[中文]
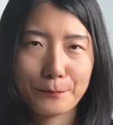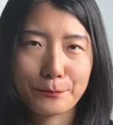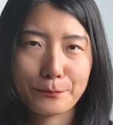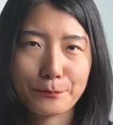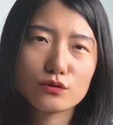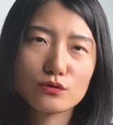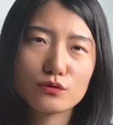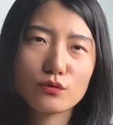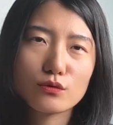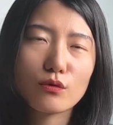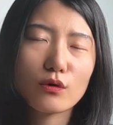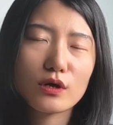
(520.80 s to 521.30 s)

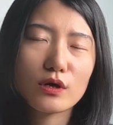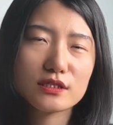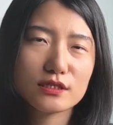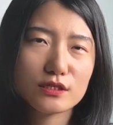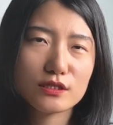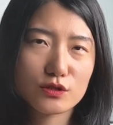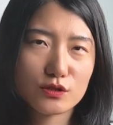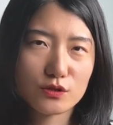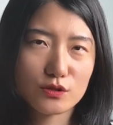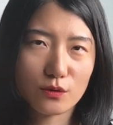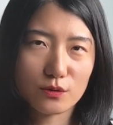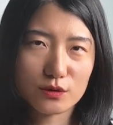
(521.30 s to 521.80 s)
如果你
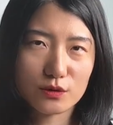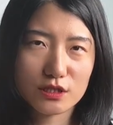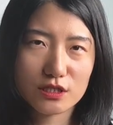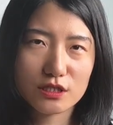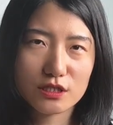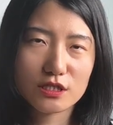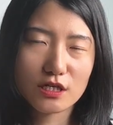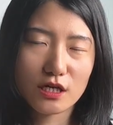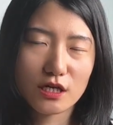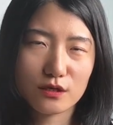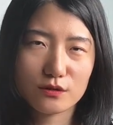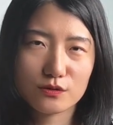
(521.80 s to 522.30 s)
总是
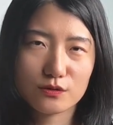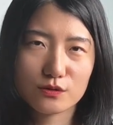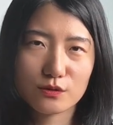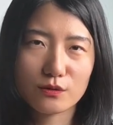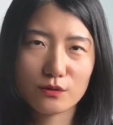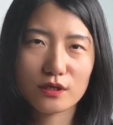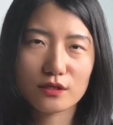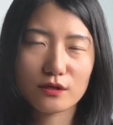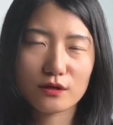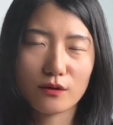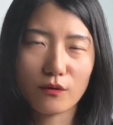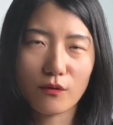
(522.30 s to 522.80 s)
这样
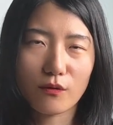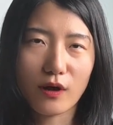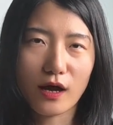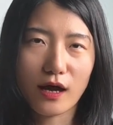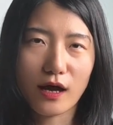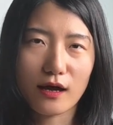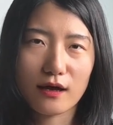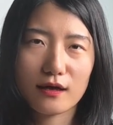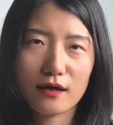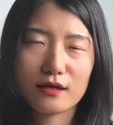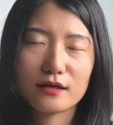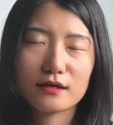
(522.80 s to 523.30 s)
做的
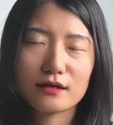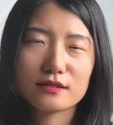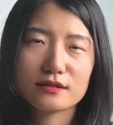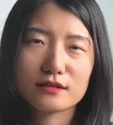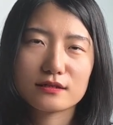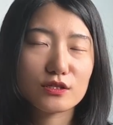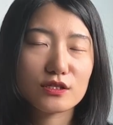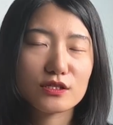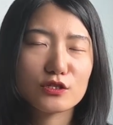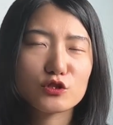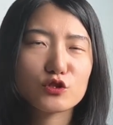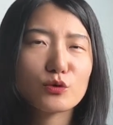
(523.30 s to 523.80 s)
话，
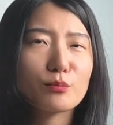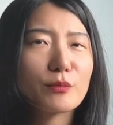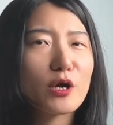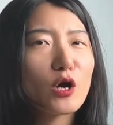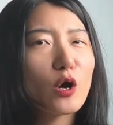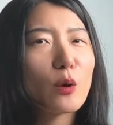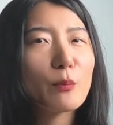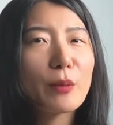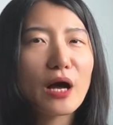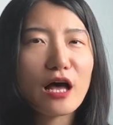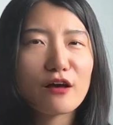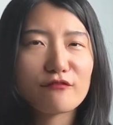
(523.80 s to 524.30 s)
你就没有
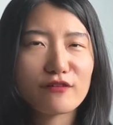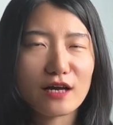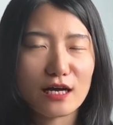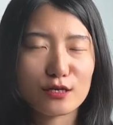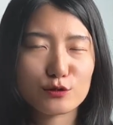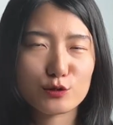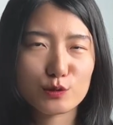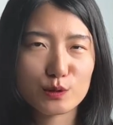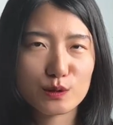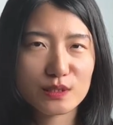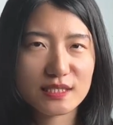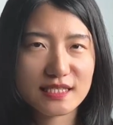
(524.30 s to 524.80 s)
办法
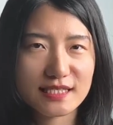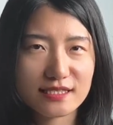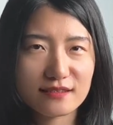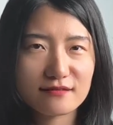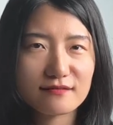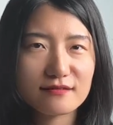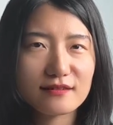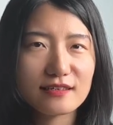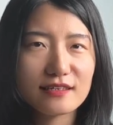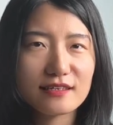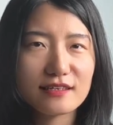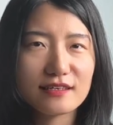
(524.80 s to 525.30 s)
去
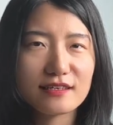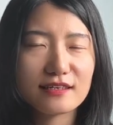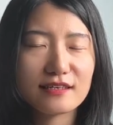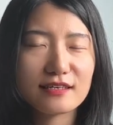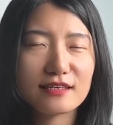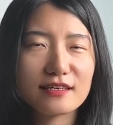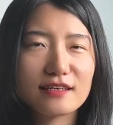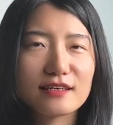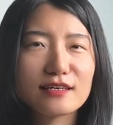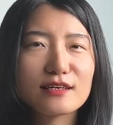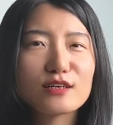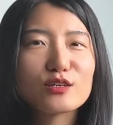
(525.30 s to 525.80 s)
经
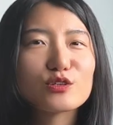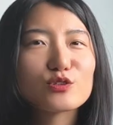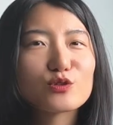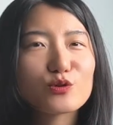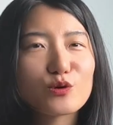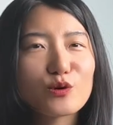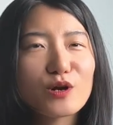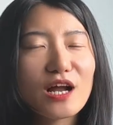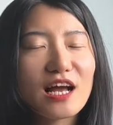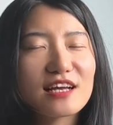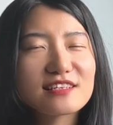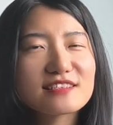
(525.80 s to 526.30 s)
历突
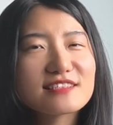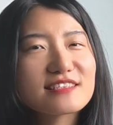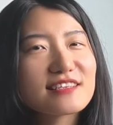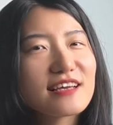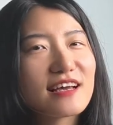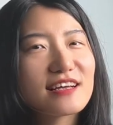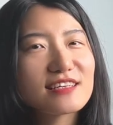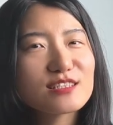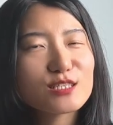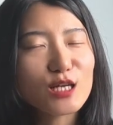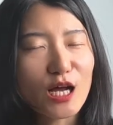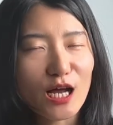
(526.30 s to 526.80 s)
然
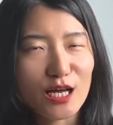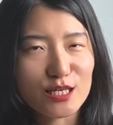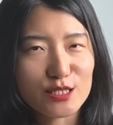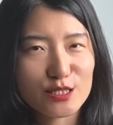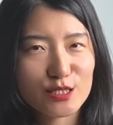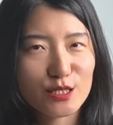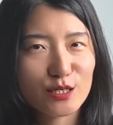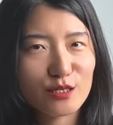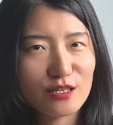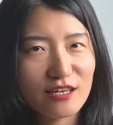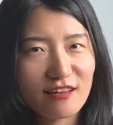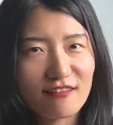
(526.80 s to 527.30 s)
间产
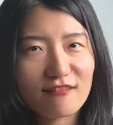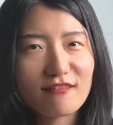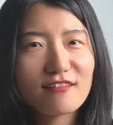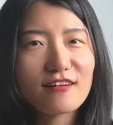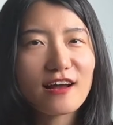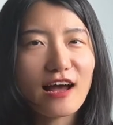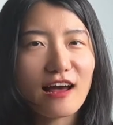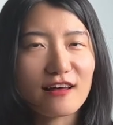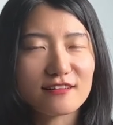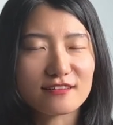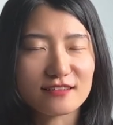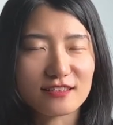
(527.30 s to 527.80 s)
生灵
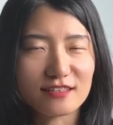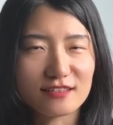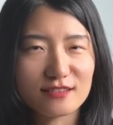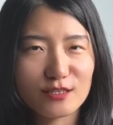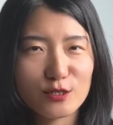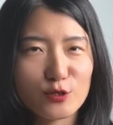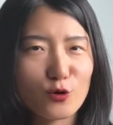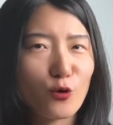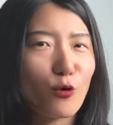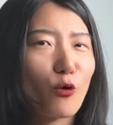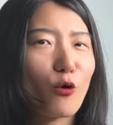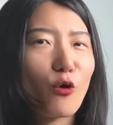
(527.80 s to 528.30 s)
感的那
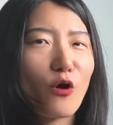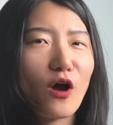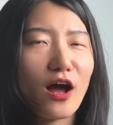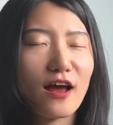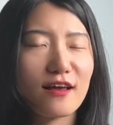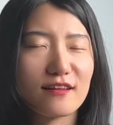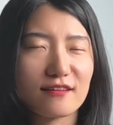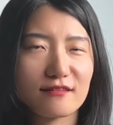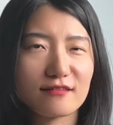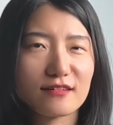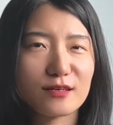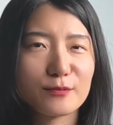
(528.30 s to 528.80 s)
种快
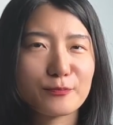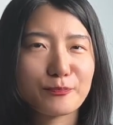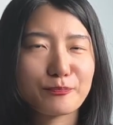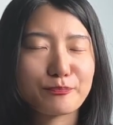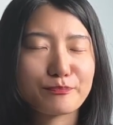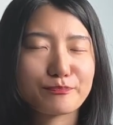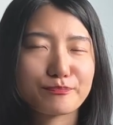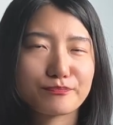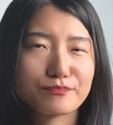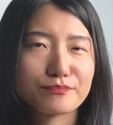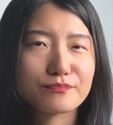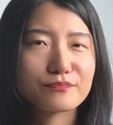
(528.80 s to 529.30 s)
乐。
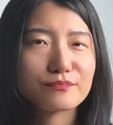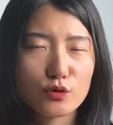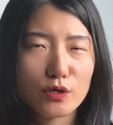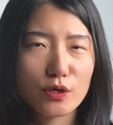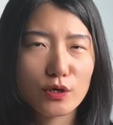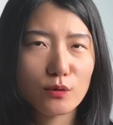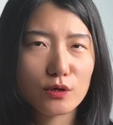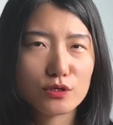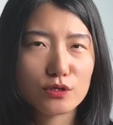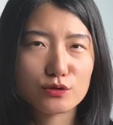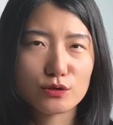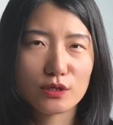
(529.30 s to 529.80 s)
所以
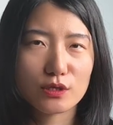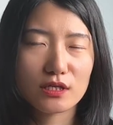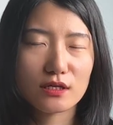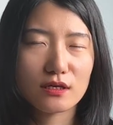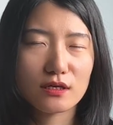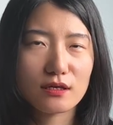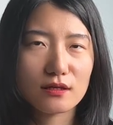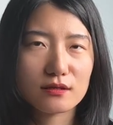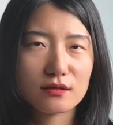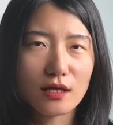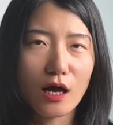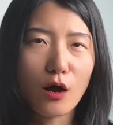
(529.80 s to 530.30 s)
我觉
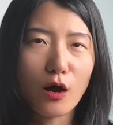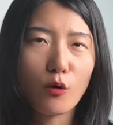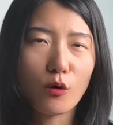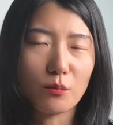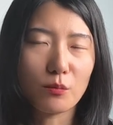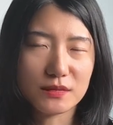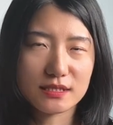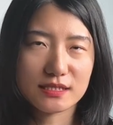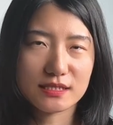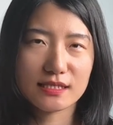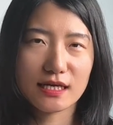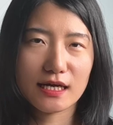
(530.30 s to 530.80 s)
得，当我
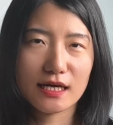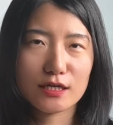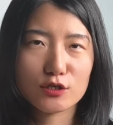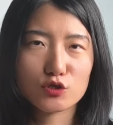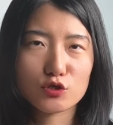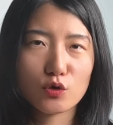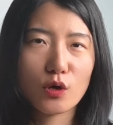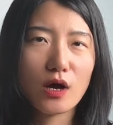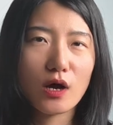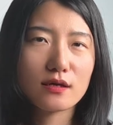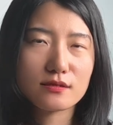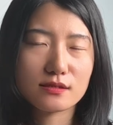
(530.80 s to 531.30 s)
们在
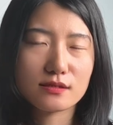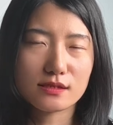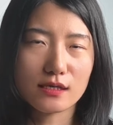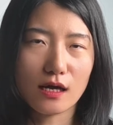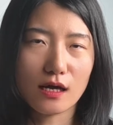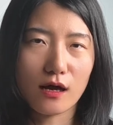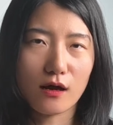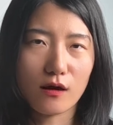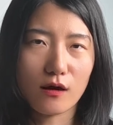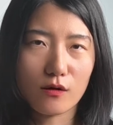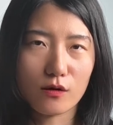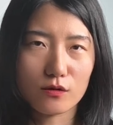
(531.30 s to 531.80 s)
创
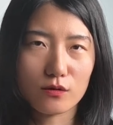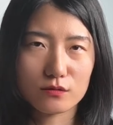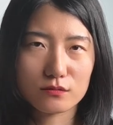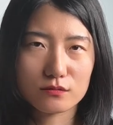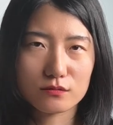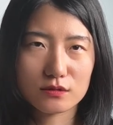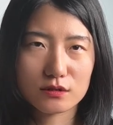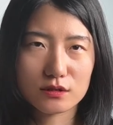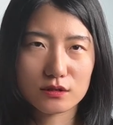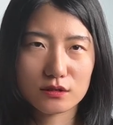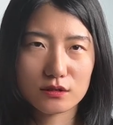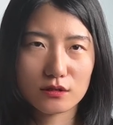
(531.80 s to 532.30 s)
造
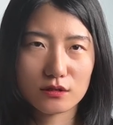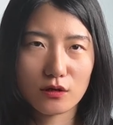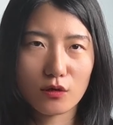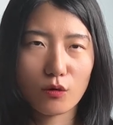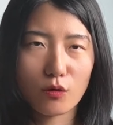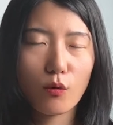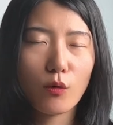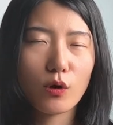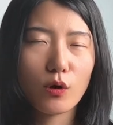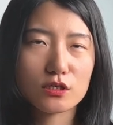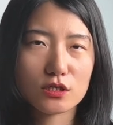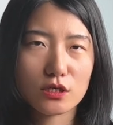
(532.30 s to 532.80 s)
的
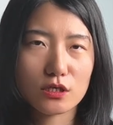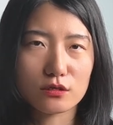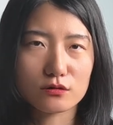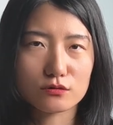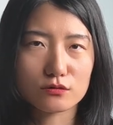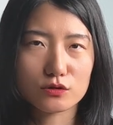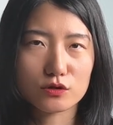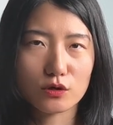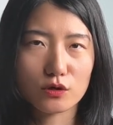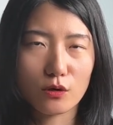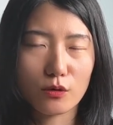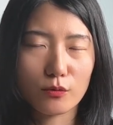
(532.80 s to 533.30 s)
过程
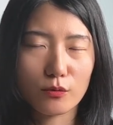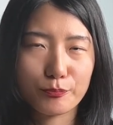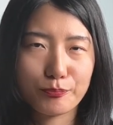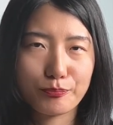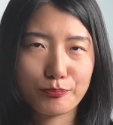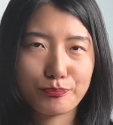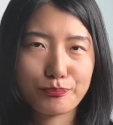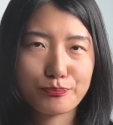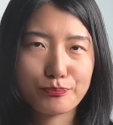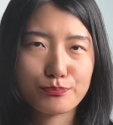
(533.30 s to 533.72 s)
中，